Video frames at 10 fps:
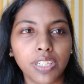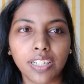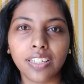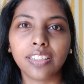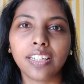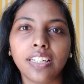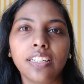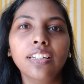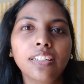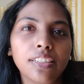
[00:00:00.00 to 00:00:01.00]
निकलते
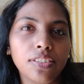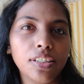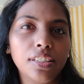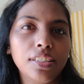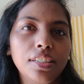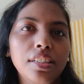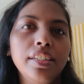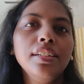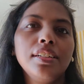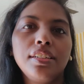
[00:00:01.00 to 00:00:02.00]
हैं जल्दी जल्दी
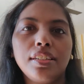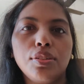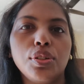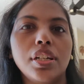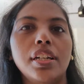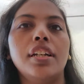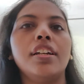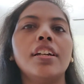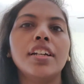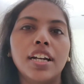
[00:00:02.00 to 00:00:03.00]
क्योंकि
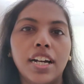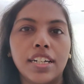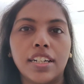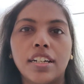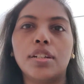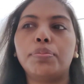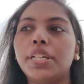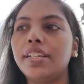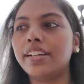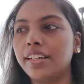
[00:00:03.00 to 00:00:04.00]
आके घर पे
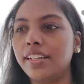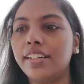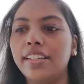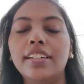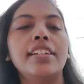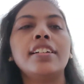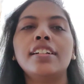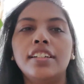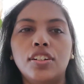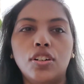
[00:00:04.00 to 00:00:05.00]
ही खाना है
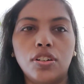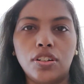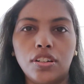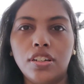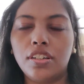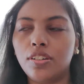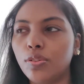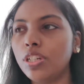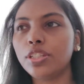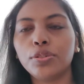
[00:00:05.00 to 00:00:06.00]
और
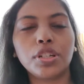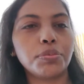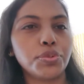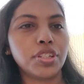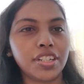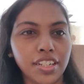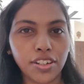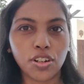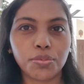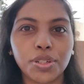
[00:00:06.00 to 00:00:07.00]
ओनली दुर्गा पूजा नहीं
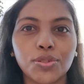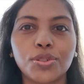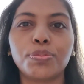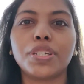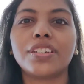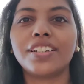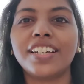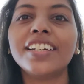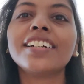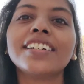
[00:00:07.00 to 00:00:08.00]
और भी कुछ स्पेशल
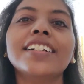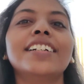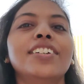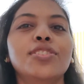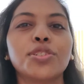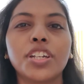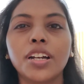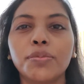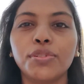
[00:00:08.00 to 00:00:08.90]
है जो कि आप